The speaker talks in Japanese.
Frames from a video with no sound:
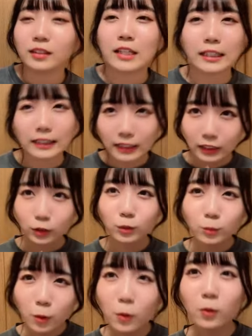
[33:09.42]
焼
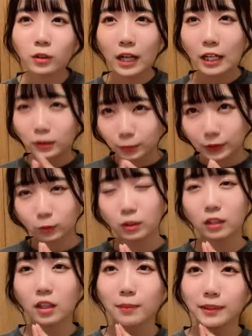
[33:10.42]
肉もカルビと
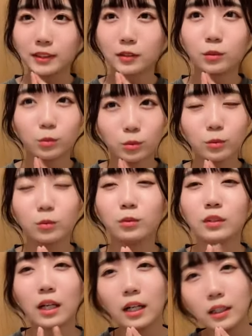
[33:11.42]
か食べちゃうと
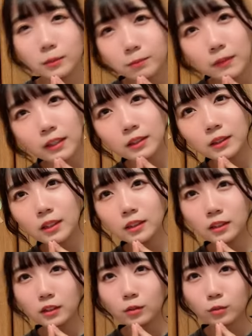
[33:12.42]
お腹いっぱいに
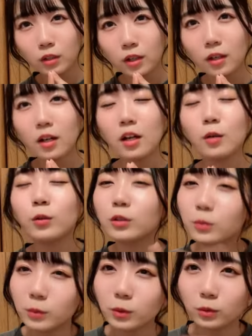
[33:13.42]
なっちゃうから
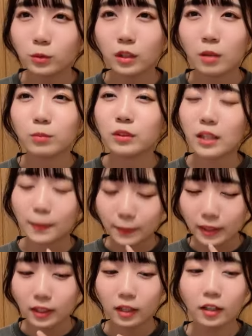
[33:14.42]
ホルモンとかも
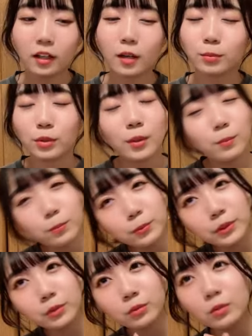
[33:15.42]
ダメで油っ
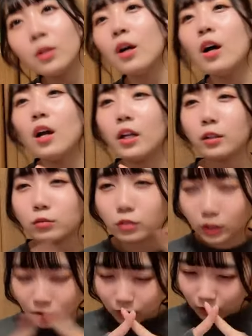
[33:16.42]
ぽいの
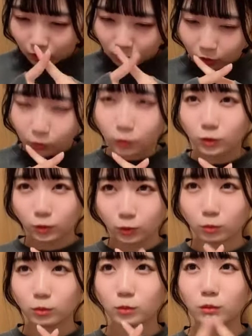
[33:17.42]
NG なんです
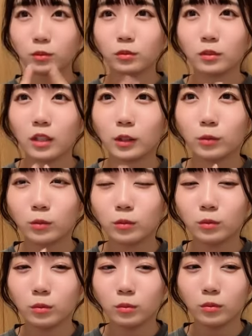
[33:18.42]
よあ
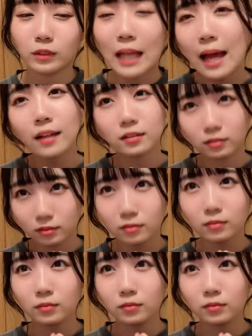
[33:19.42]
のー、タン